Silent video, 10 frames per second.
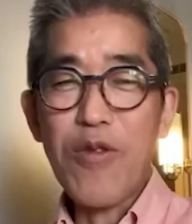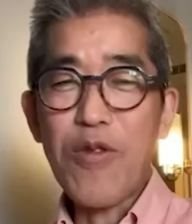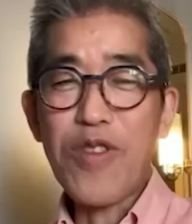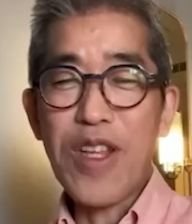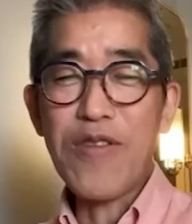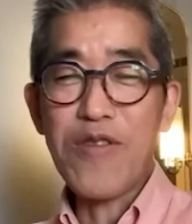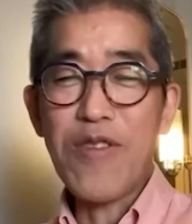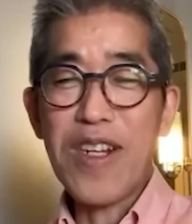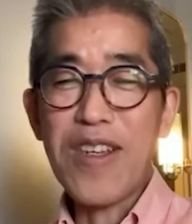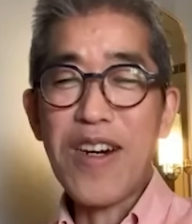険料を負担す
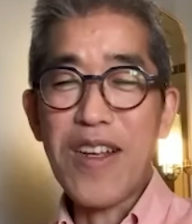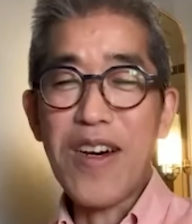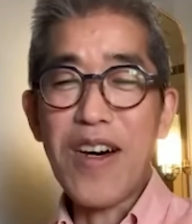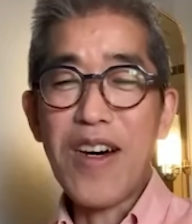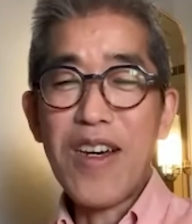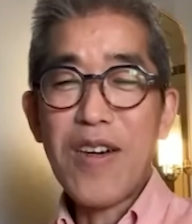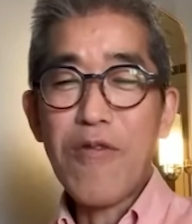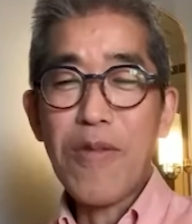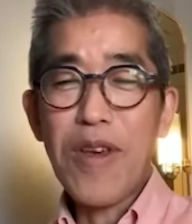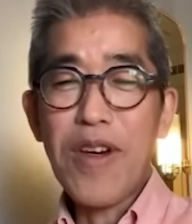るわけだから、
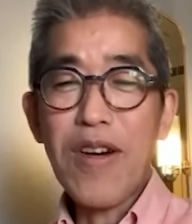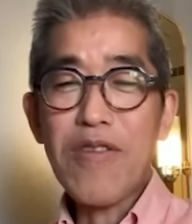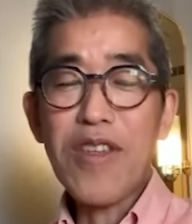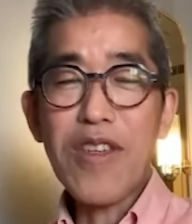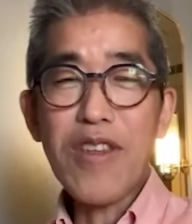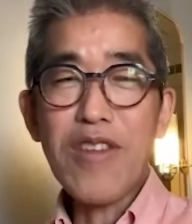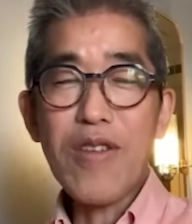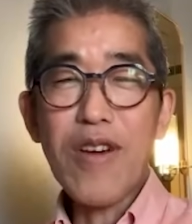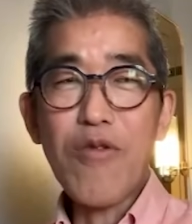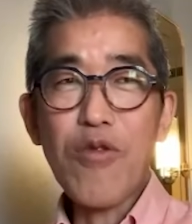うこれ明ん。確
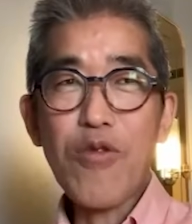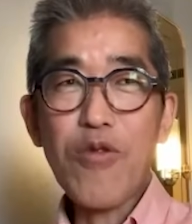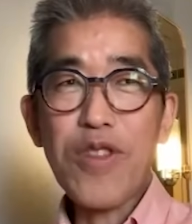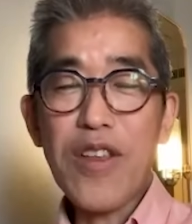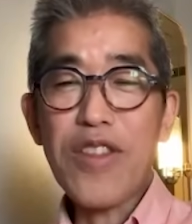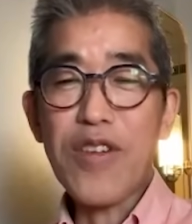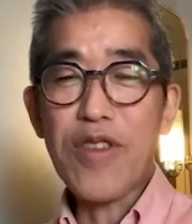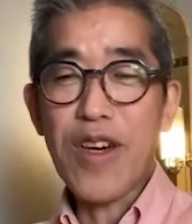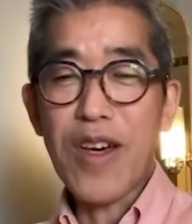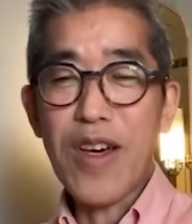に取得下がっちゃう
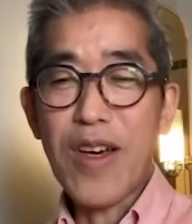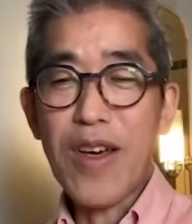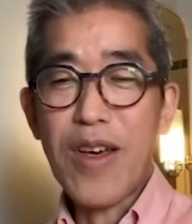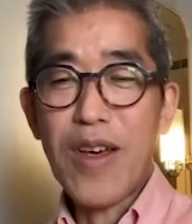じゃん。